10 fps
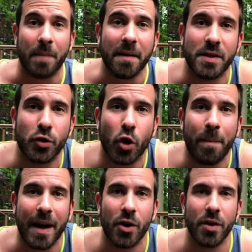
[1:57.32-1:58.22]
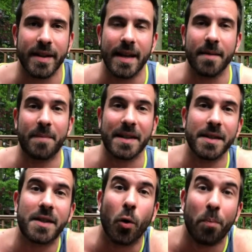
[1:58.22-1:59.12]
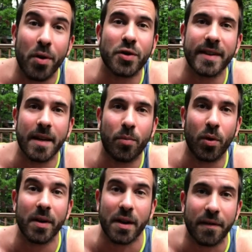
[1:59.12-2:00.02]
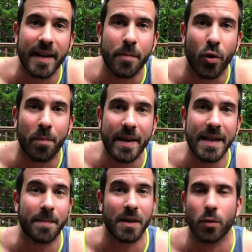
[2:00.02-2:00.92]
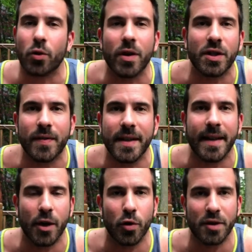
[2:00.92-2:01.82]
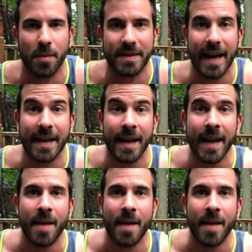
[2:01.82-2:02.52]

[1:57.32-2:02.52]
Bref, c'est du cas par cas. Il y a des personnes qui ont besoin d'être bons et de faire des burpees, par exemple CrossFit, dans course obstacle.